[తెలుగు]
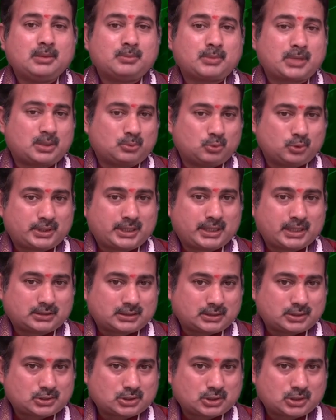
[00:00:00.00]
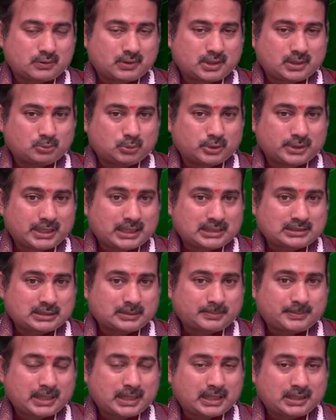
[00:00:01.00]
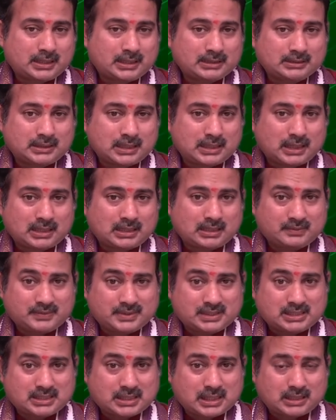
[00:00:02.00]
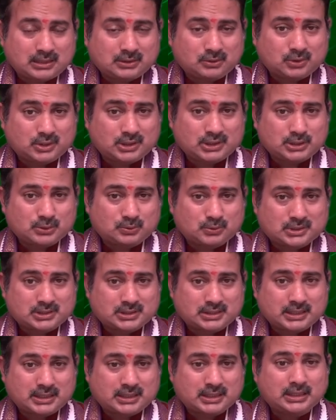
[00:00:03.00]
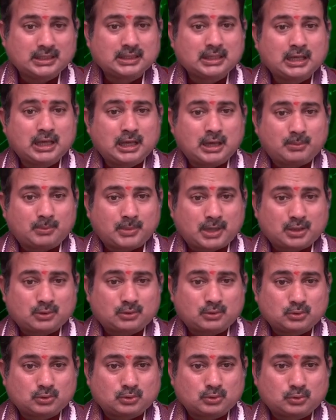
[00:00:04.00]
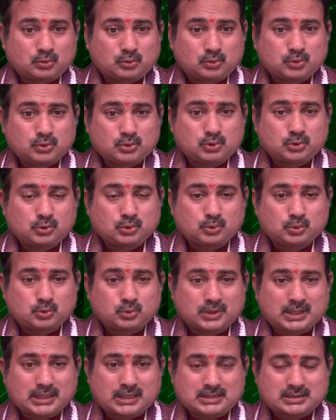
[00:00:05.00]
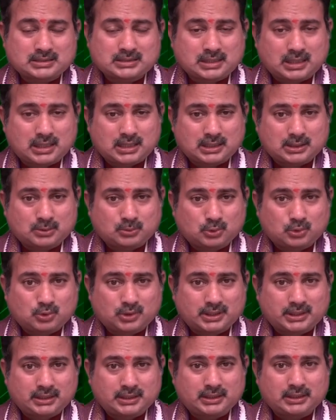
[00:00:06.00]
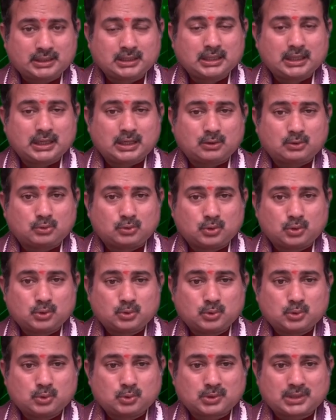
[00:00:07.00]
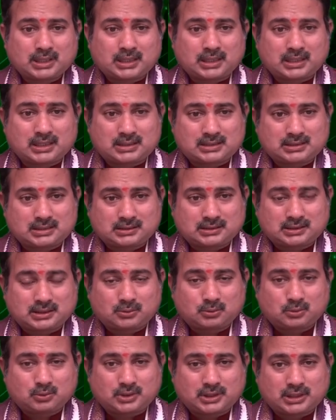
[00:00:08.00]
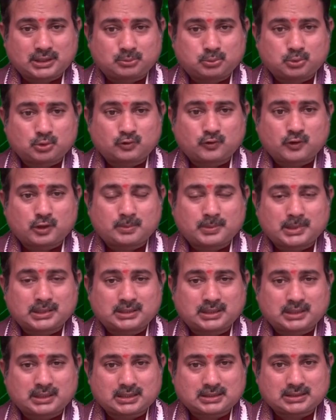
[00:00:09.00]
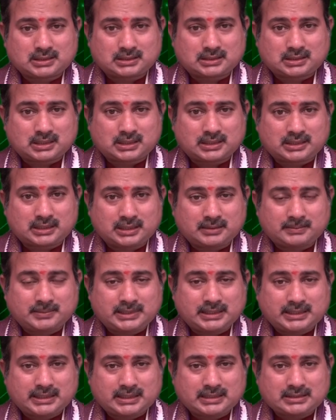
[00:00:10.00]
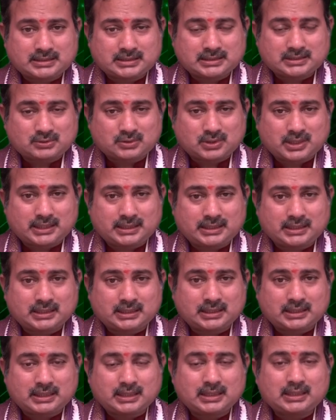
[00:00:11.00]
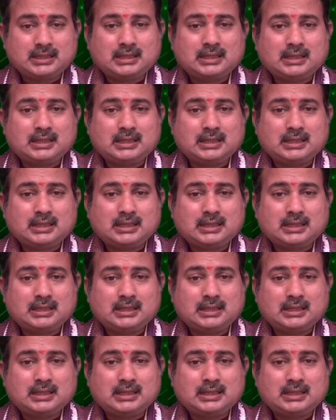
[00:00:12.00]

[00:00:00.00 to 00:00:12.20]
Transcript: మనం ముఖ్యంగా తెలుసుకోవాలి ముఖ్యంగా చెప్పాలంటే ధరల విషయాల గురించి వస్తే మనకు కుజుడు ఉన్న స్థానం ఒకటి గురువు ఉన్న నక్షత్రం ఒకటి పూర్వభద్ర నక్షత్రాన్ని ఏం ఇండికేట్ చేస్తున్నాయి అంటే